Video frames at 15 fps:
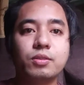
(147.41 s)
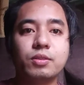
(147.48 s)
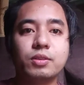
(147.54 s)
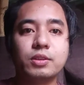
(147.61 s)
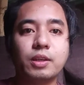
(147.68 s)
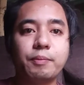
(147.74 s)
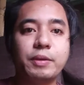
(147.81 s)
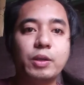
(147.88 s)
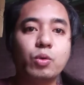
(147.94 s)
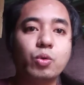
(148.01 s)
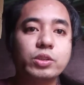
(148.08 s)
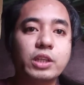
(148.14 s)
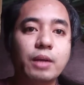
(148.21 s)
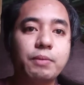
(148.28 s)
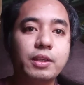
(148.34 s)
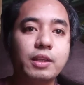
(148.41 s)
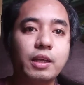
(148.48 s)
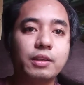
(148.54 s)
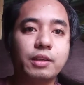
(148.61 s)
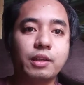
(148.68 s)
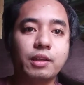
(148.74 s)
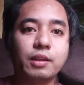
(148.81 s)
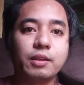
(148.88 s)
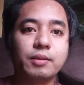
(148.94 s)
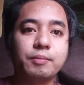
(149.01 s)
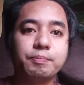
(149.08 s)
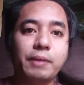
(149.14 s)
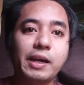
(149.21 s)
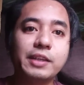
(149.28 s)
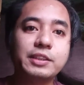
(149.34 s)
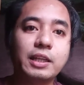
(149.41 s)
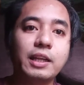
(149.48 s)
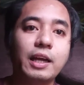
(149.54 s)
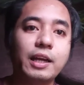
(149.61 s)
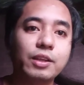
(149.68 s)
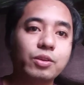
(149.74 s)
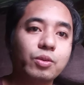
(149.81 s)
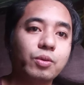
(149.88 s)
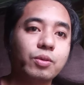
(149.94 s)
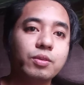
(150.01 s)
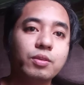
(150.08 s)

sa pinag-uusapan natin. Para sa lahat to.